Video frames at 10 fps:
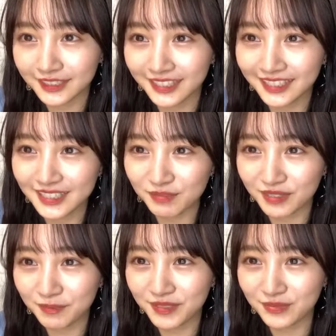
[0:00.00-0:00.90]
ラティス
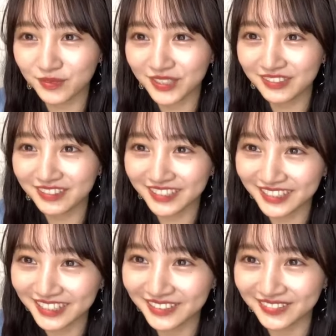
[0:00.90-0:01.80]
もラピスもお世話に
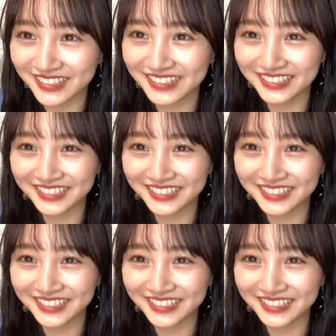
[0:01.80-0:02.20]
なってます